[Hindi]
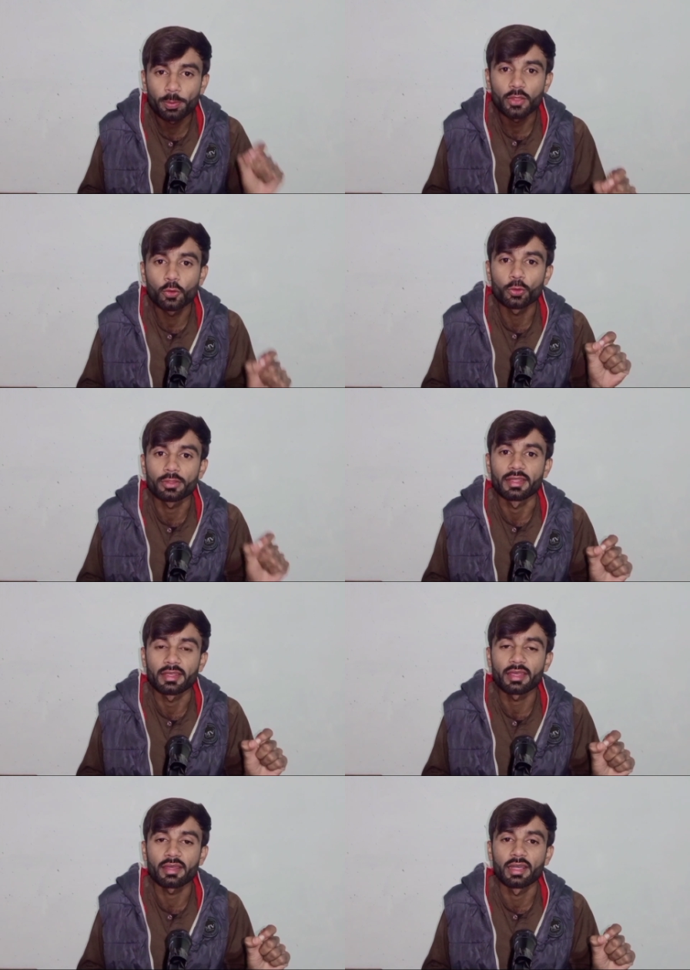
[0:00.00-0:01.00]
जो भी लोग
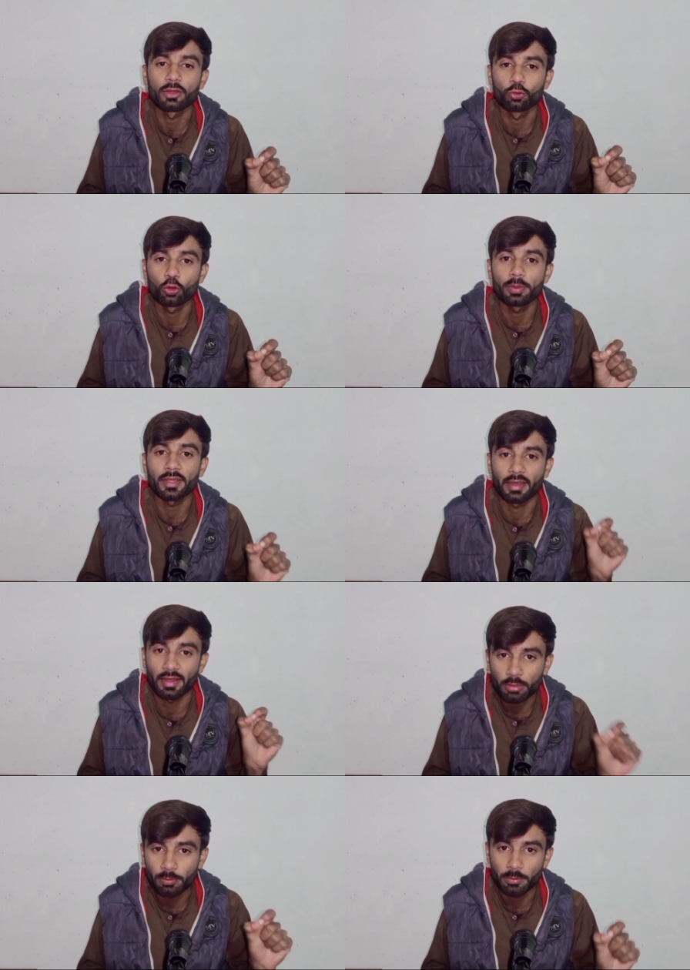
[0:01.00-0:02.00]
देखेगा जो भी
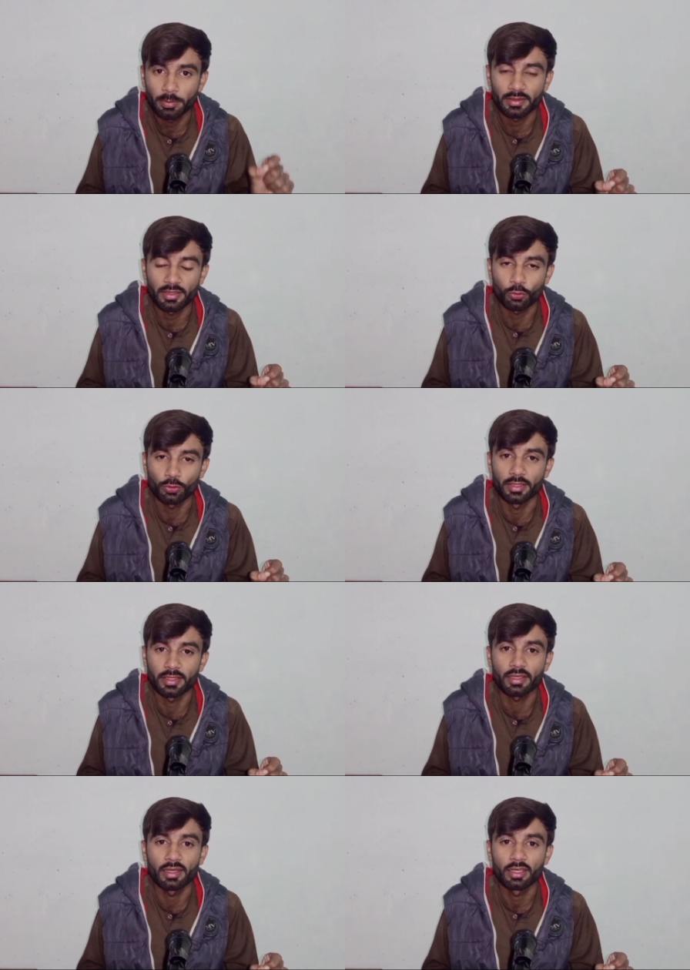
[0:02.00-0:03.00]
गैरतमंद बंदा इनको
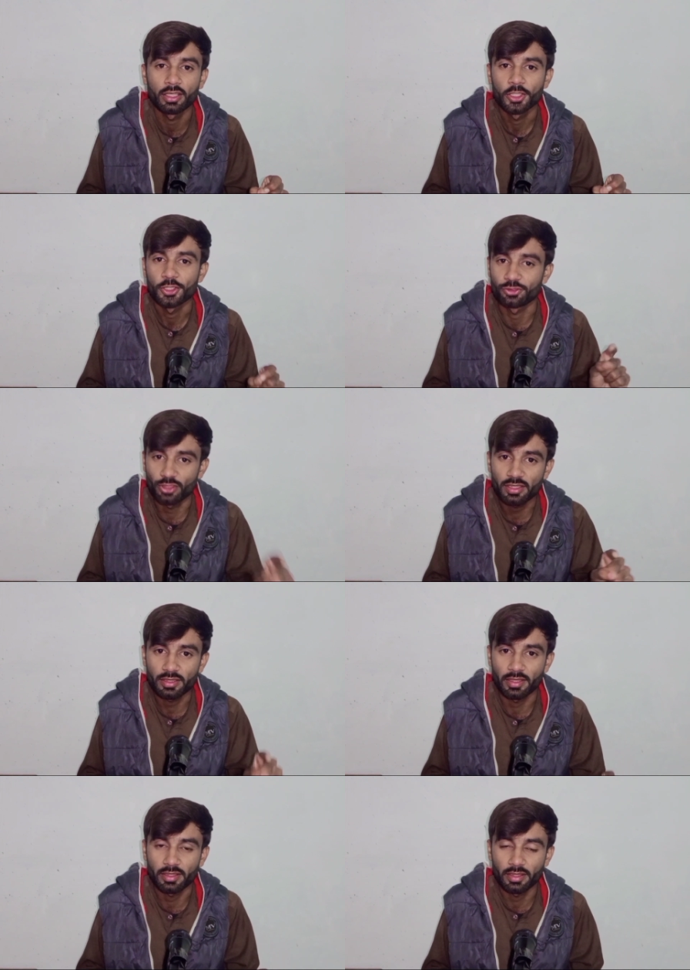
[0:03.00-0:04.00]
देखेगा
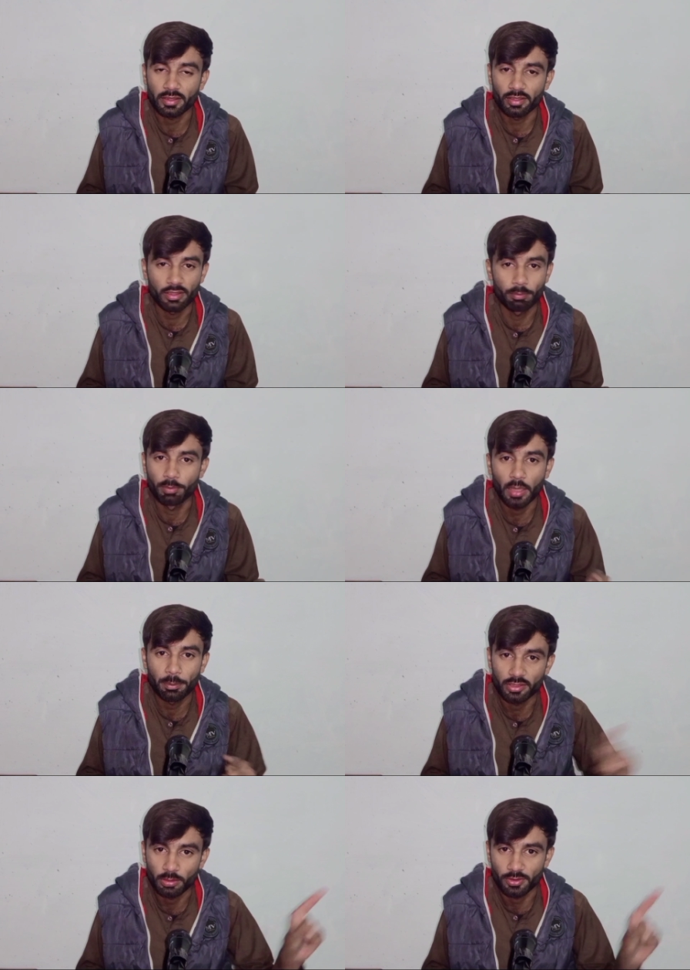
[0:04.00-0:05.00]
यही कहेगा कि इन्हें
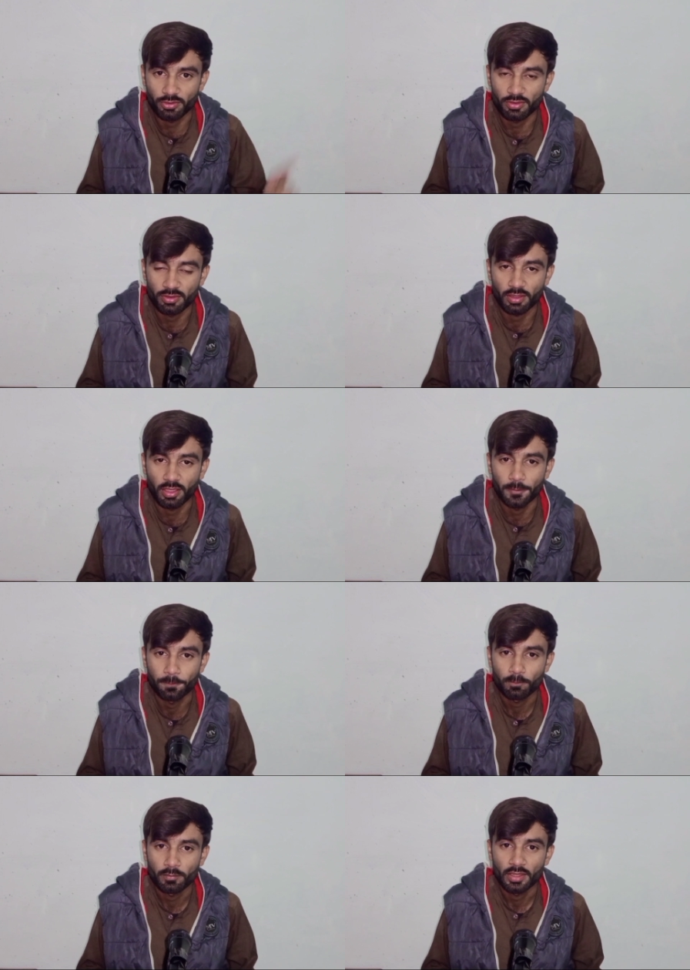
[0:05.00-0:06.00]
बाप ने तमीज़ नहीं सिखाई
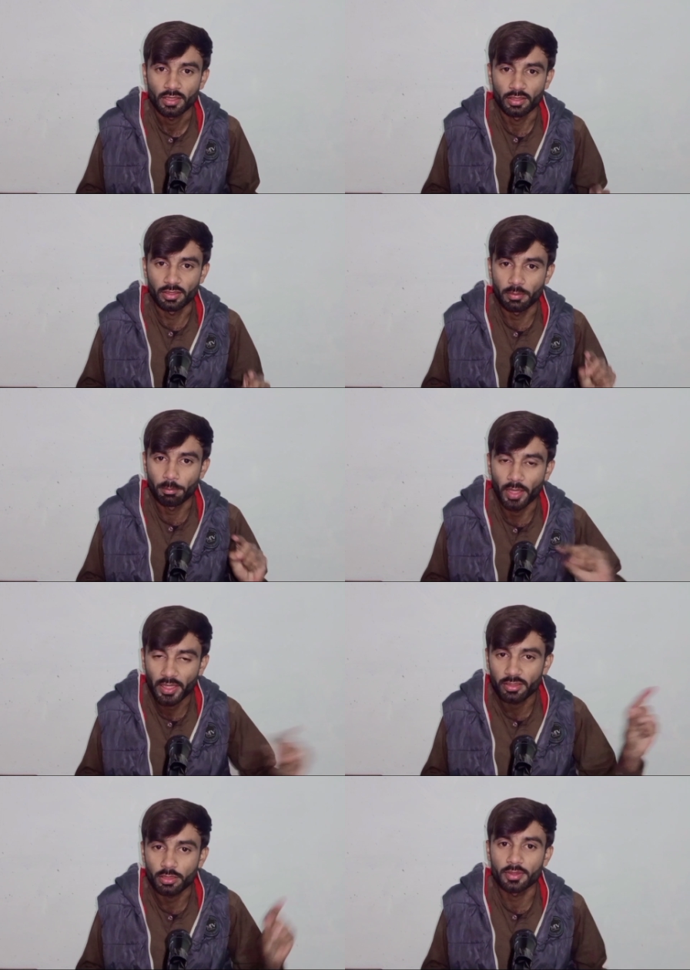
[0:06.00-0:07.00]
इन्हें
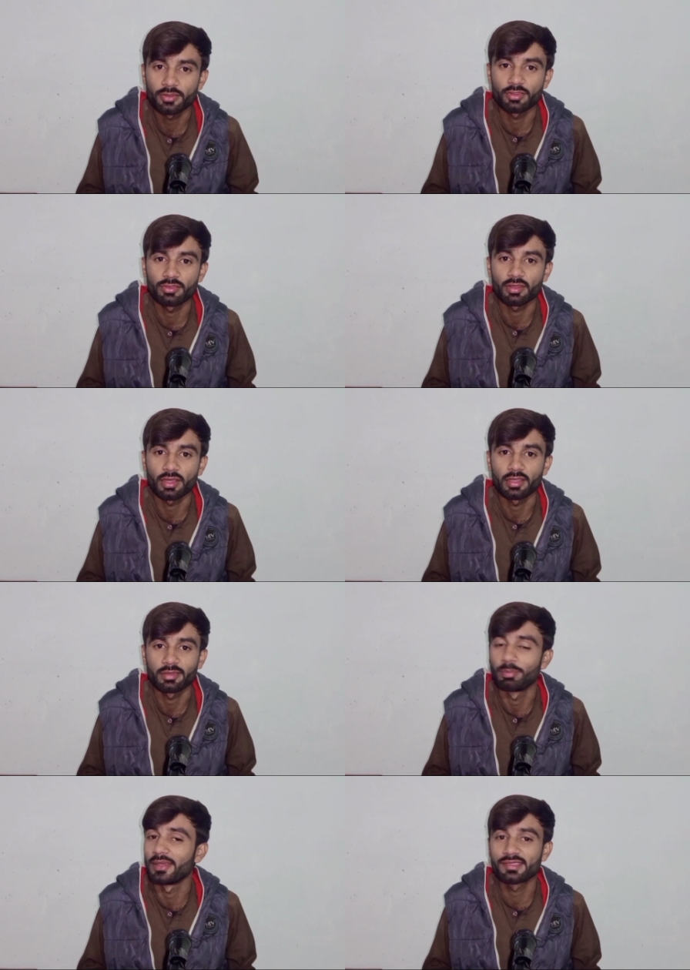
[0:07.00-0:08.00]
माँ ने तमीज़ नहीं
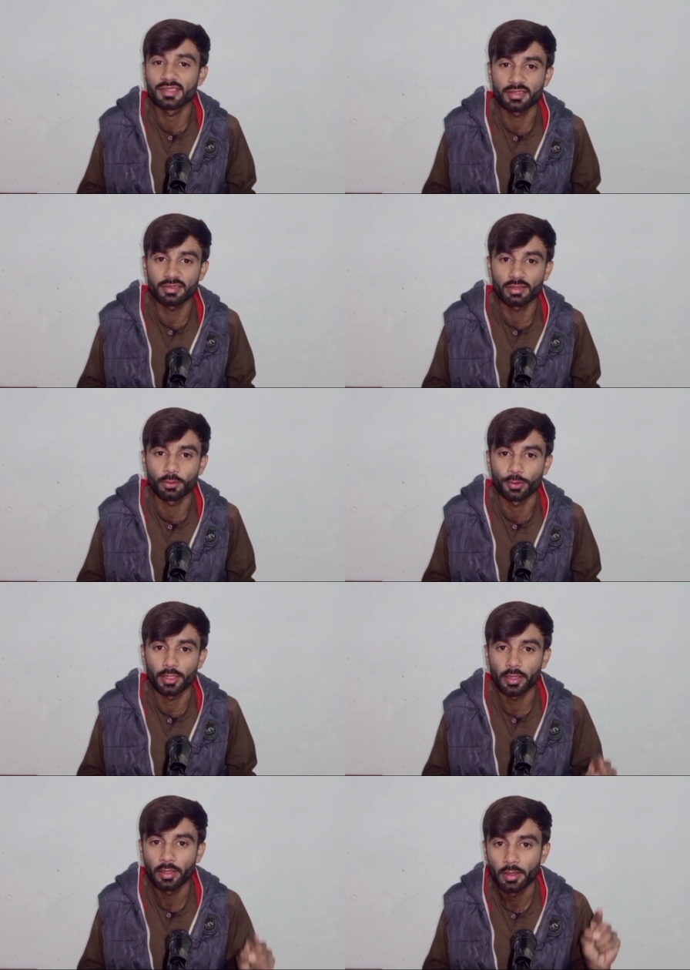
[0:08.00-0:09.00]
सिखाई बेजती किसकी हो
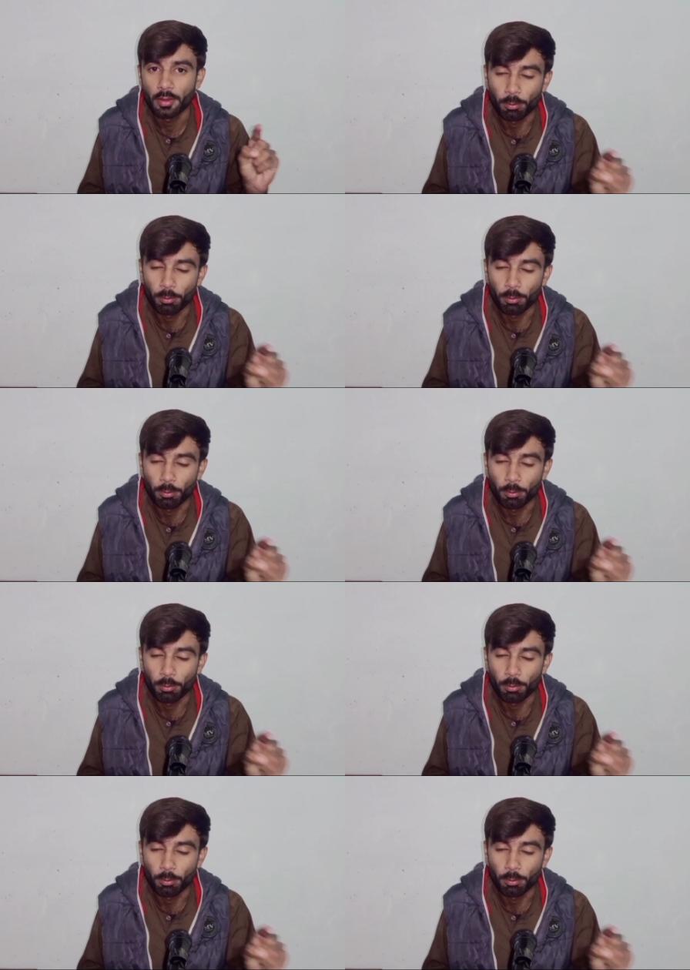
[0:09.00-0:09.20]
रही है